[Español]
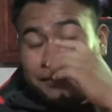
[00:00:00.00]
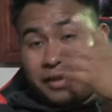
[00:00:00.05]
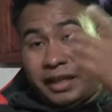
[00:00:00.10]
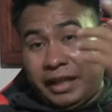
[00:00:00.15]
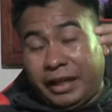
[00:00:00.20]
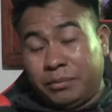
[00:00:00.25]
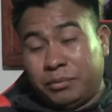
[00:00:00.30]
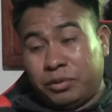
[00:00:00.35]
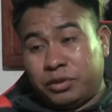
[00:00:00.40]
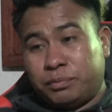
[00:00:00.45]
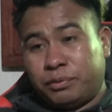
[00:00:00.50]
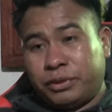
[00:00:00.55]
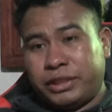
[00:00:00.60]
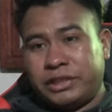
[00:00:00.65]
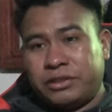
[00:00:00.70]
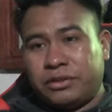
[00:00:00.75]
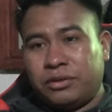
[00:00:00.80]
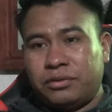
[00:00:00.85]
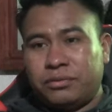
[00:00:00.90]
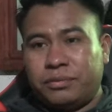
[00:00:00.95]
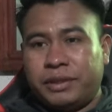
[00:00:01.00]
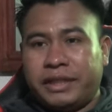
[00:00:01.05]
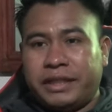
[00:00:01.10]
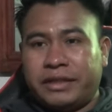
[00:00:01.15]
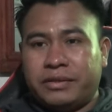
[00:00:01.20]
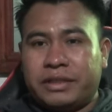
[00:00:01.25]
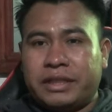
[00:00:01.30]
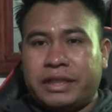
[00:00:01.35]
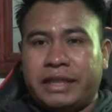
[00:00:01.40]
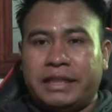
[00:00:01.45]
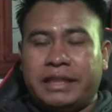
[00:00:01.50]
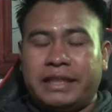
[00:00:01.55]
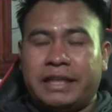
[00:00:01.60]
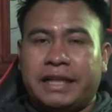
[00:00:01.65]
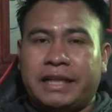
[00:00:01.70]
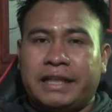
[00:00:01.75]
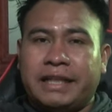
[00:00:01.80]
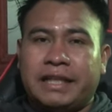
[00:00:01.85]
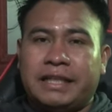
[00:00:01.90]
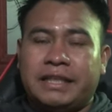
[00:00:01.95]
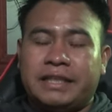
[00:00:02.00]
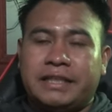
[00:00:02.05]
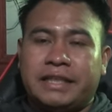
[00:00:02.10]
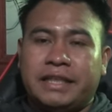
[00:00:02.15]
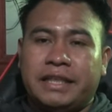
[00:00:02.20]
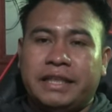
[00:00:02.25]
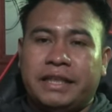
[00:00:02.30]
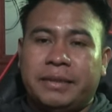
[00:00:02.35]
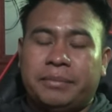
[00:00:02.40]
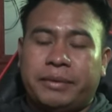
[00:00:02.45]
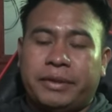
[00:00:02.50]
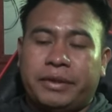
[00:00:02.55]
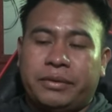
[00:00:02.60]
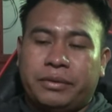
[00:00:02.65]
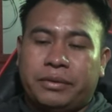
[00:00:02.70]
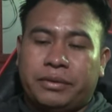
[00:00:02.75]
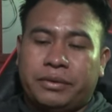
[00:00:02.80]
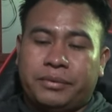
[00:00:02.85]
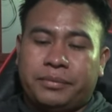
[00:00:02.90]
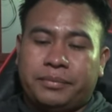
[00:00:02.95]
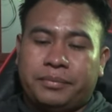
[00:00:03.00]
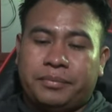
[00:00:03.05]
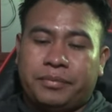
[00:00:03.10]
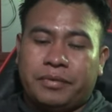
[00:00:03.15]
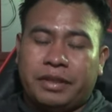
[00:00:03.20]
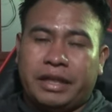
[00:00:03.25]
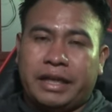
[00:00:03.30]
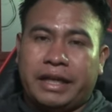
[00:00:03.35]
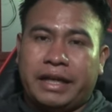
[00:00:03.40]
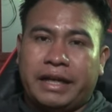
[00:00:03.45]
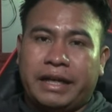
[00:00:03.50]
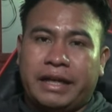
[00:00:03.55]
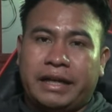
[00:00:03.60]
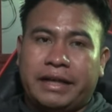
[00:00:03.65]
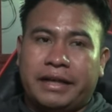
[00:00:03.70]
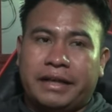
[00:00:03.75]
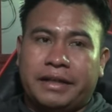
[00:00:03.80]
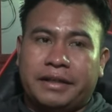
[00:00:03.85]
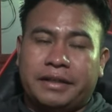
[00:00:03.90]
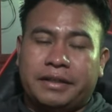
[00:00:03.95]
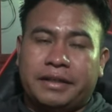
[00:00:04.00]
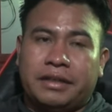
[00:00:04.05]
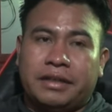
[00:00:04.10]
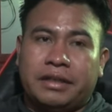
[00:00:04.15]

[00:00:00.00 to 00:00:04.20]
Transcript: Hemos puesto los videos ahí en el canal de Cindy, pero ya